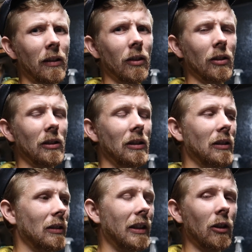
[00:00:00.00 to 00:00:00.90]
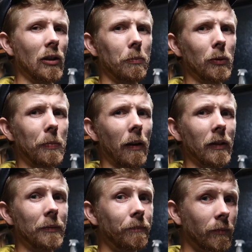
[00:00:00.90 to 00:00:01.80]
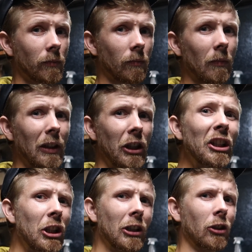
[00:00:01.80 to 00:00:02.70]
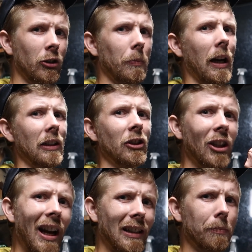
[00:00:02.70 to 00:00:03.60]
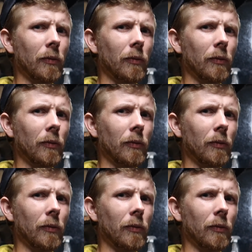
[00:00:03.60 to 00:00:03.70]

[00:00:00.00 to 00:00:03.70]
no i tego typu sprawy. Jeśli ktoś ma, jeszcze raz